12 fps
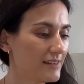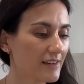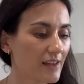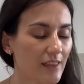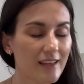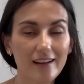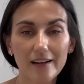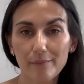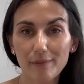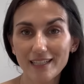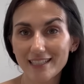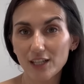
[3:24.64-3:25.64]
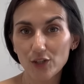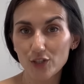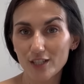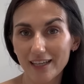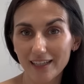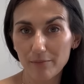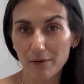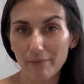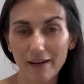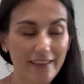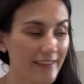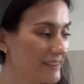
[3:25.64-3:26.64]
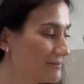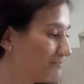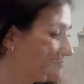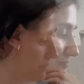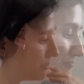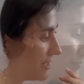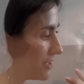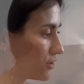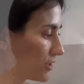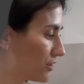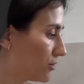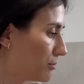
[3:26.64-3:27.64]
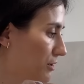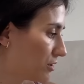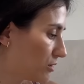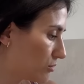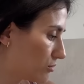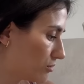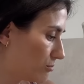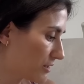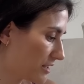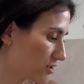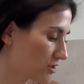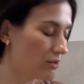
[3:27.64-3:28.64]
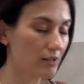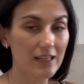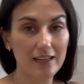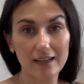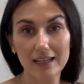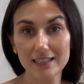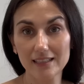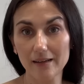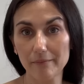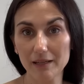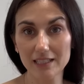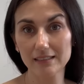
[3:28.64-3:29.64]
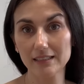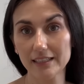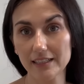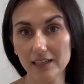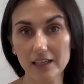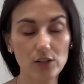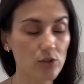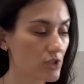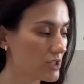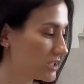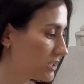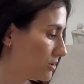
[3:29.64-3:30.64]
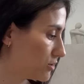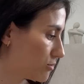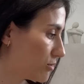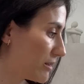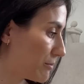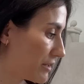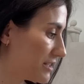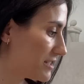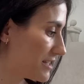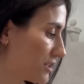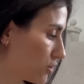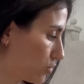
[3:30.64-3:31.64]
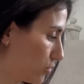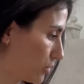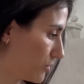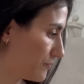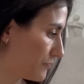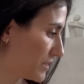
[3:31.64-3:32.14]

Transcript: reciclar plásticos ya aquí preparada. Y voy a ir cogiendo un poquito al tuntún porque ya os digo que la caja está bastante llena y no sé si os voy a poder enseñar todo.